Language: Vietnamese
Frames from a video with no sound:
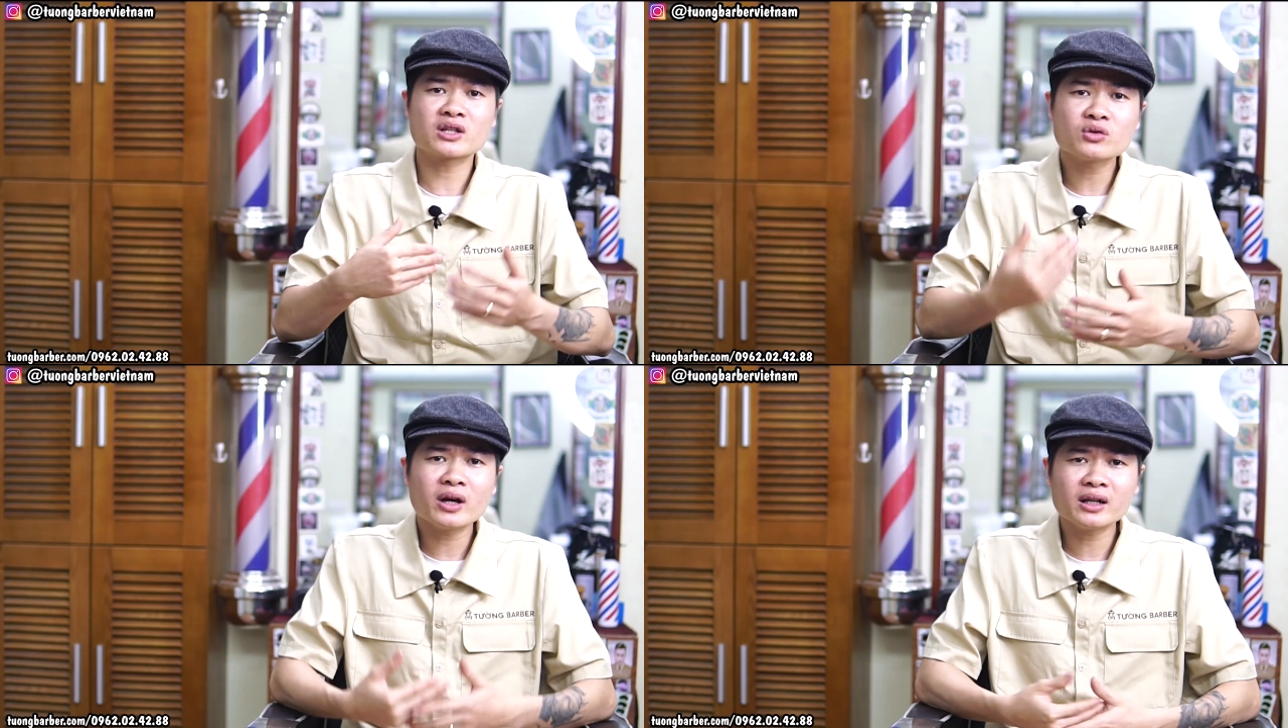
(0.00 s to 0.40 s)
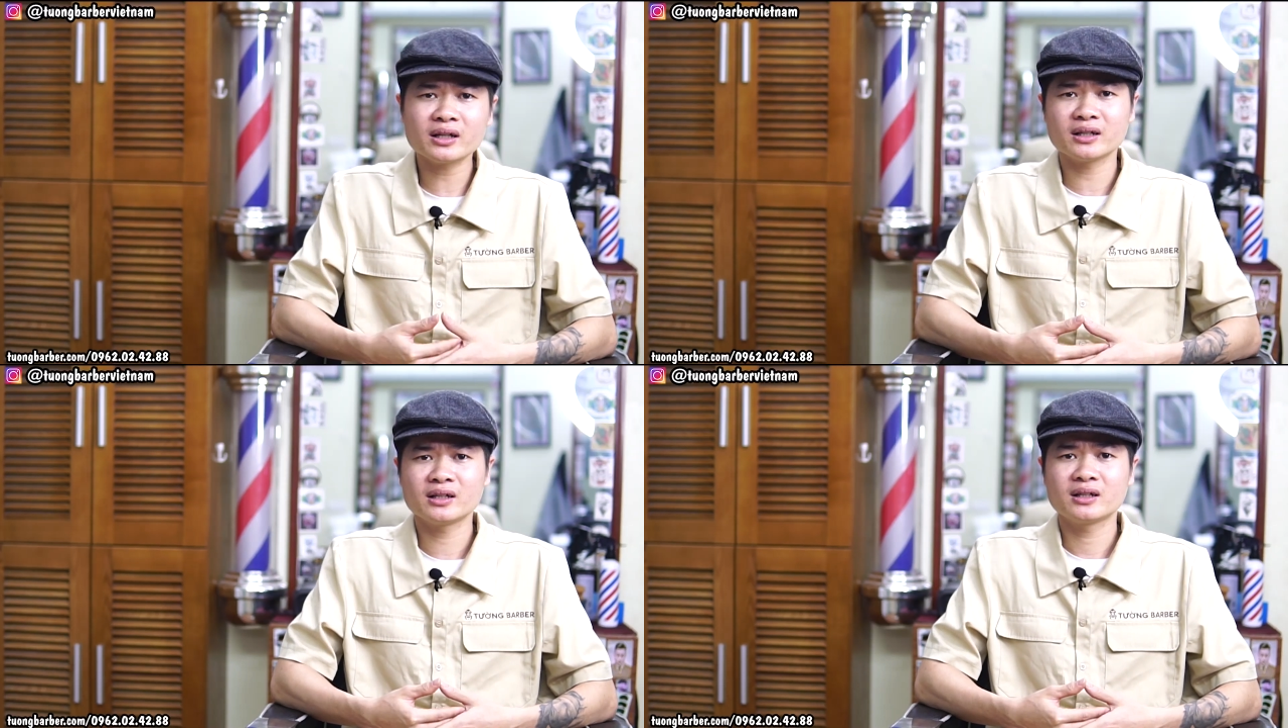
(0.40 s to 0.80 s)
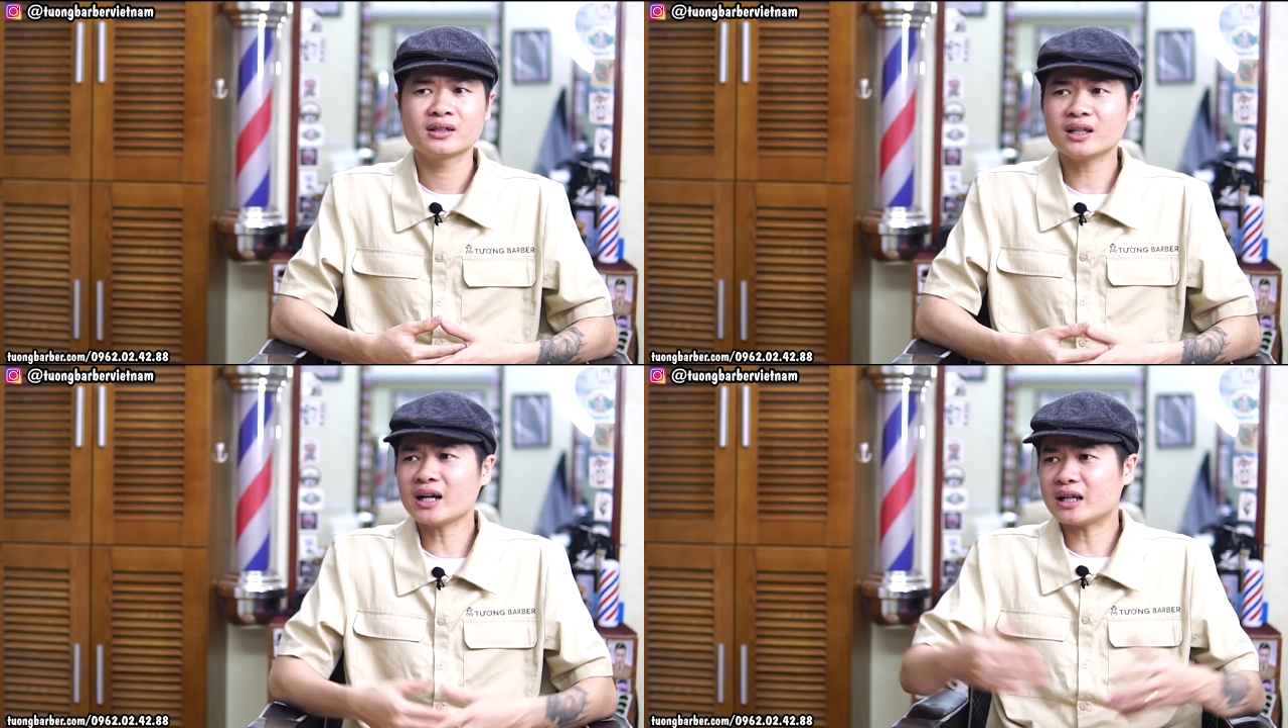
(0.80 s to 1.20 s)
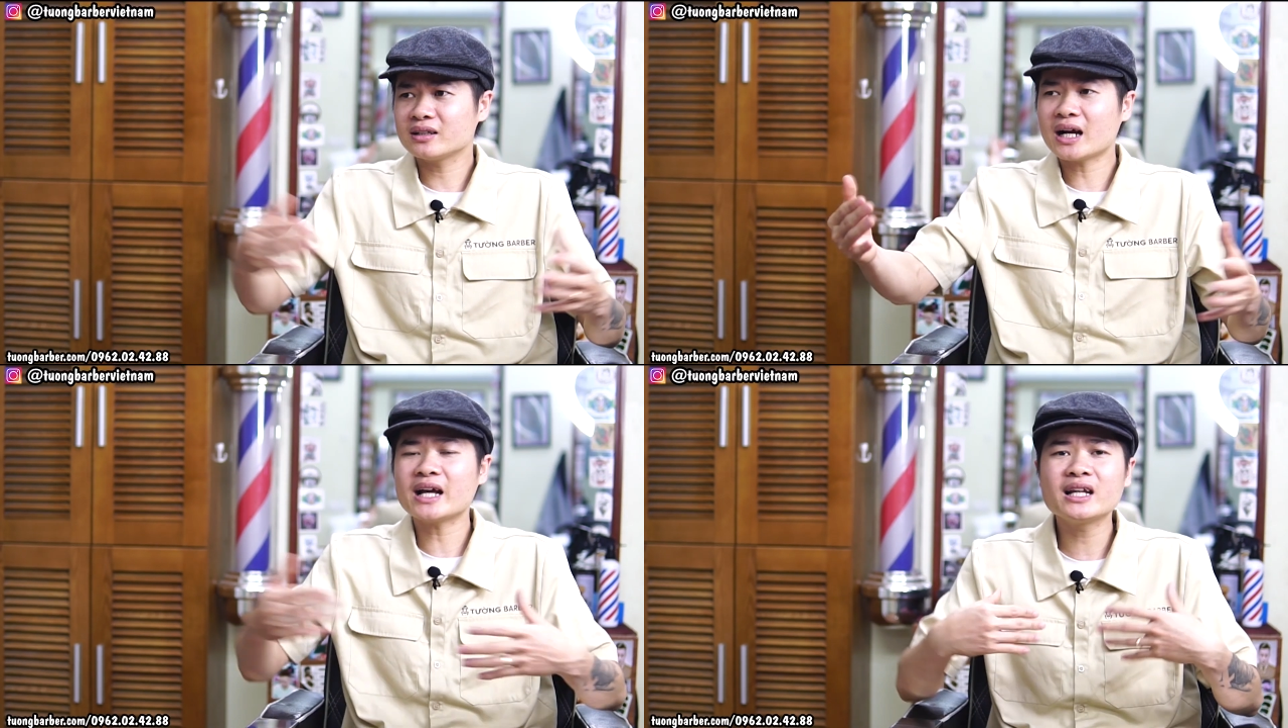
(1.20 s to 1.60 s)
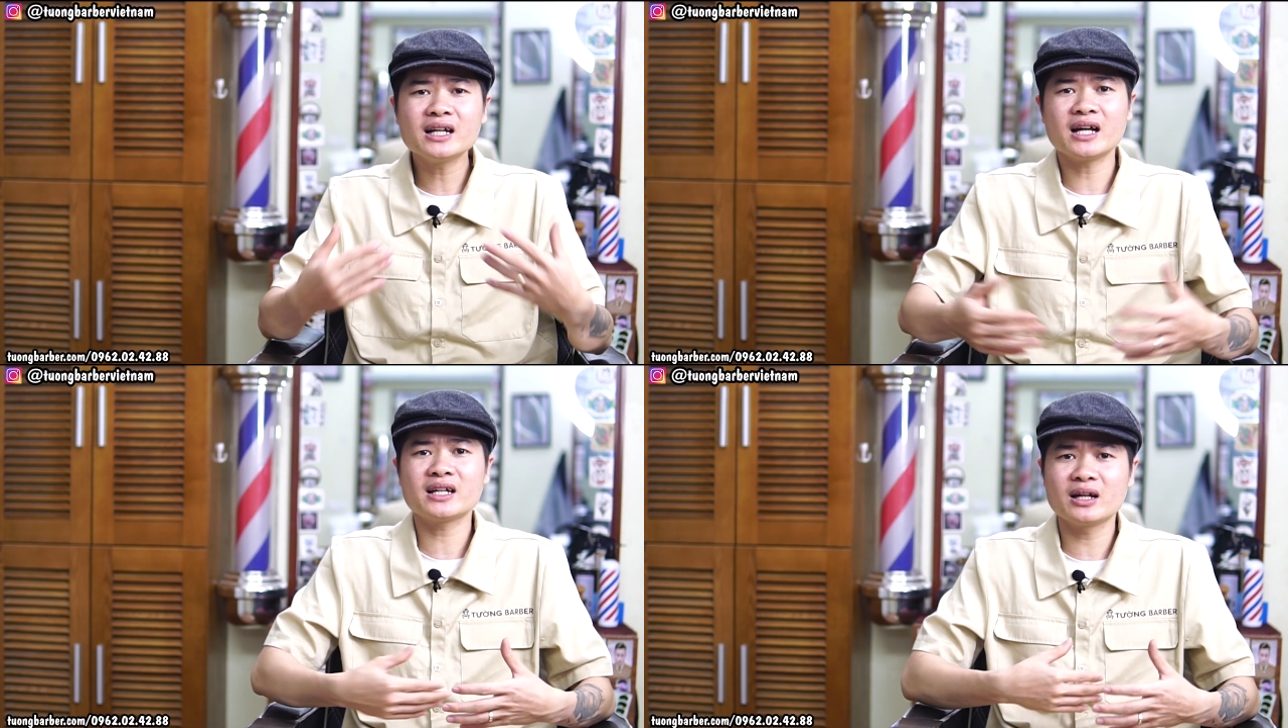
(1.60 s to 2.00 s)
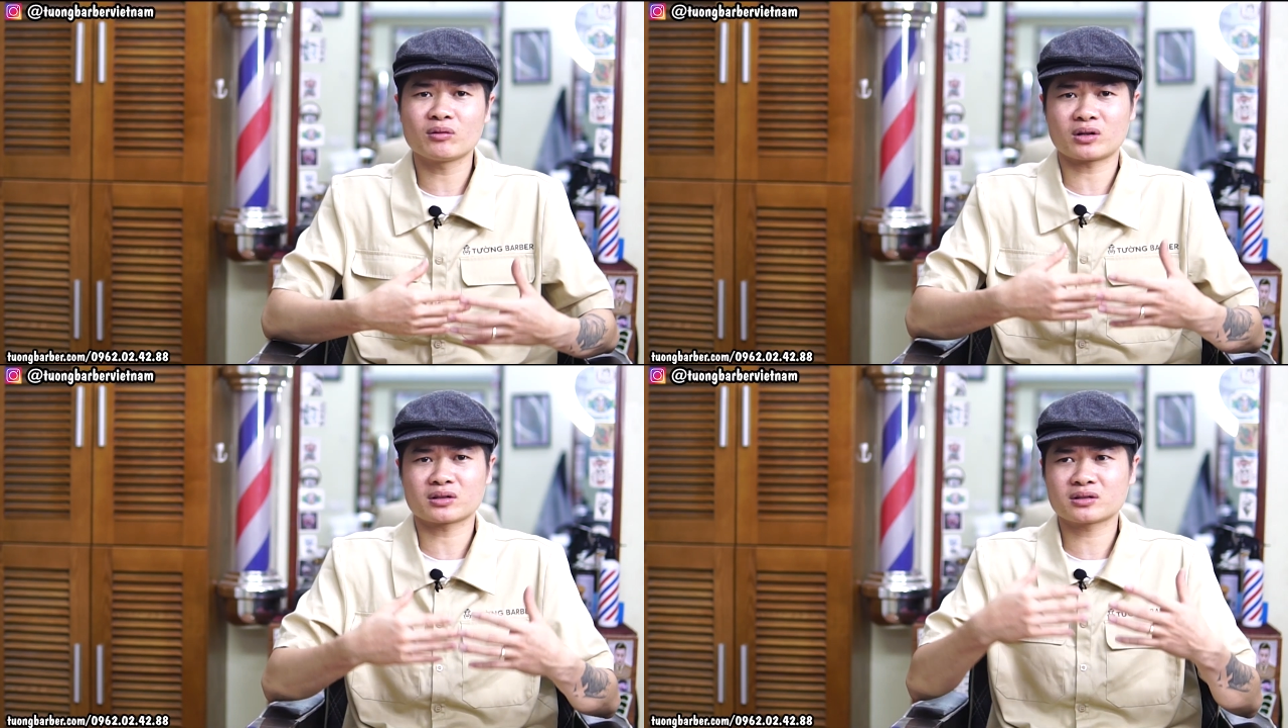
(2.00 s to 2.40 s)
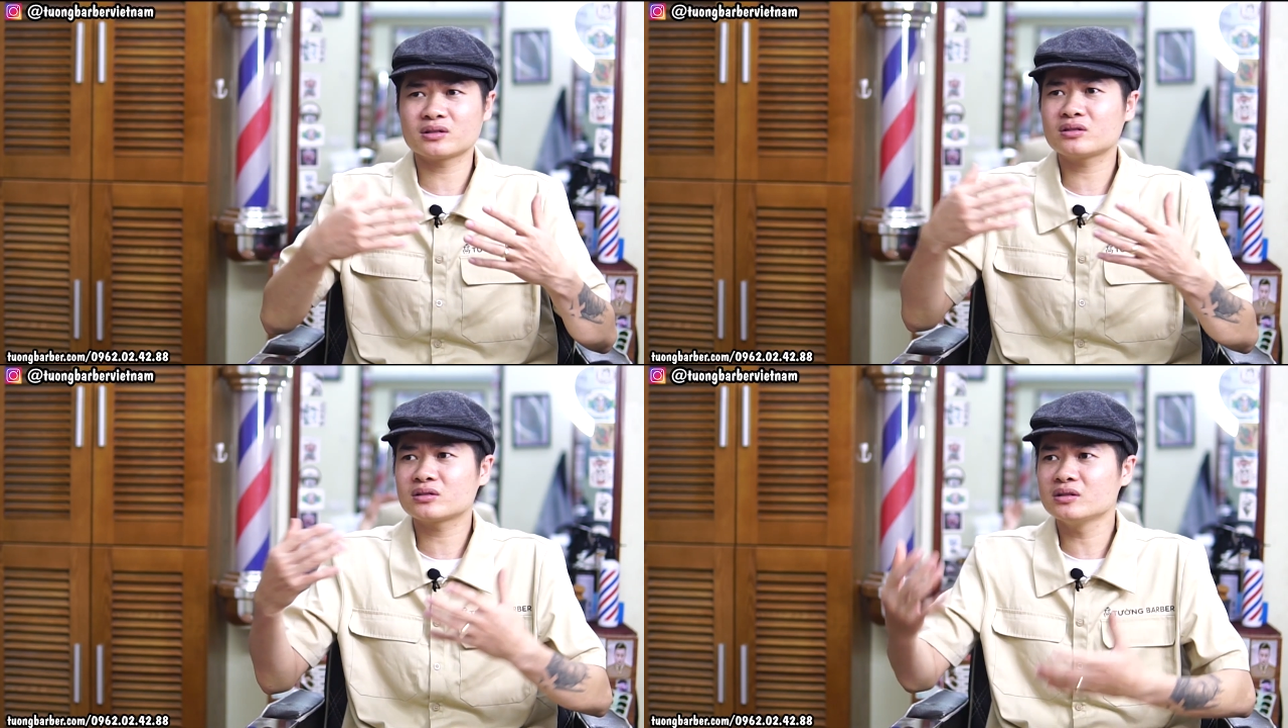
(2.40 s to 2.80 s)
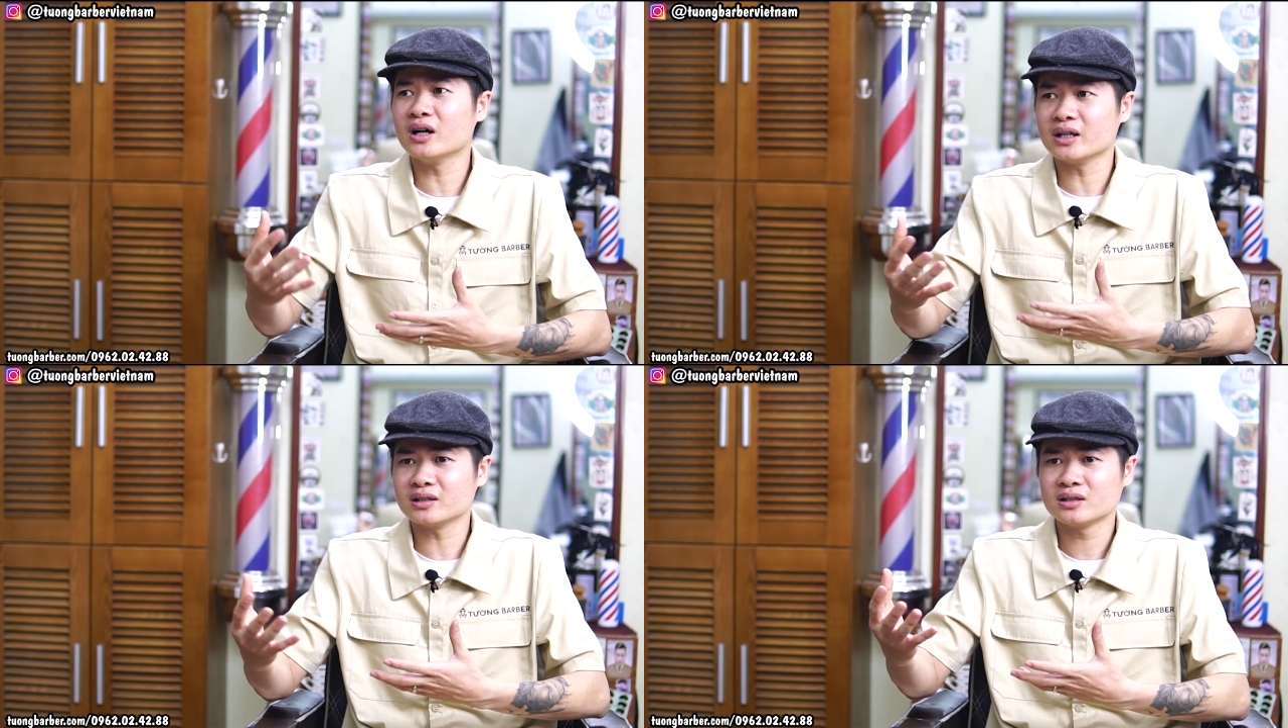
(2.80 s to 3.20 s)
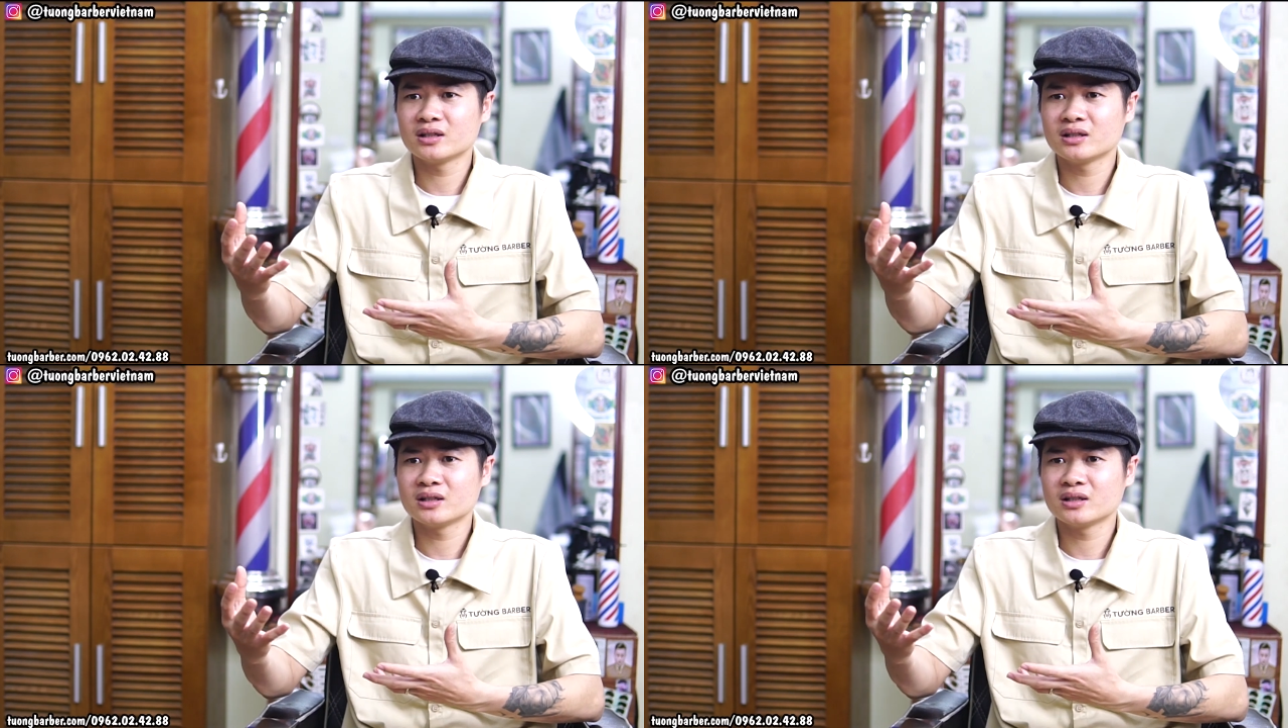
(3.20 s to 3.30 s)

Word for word: duyên đấy tất cả những ai đến đây đều là những con người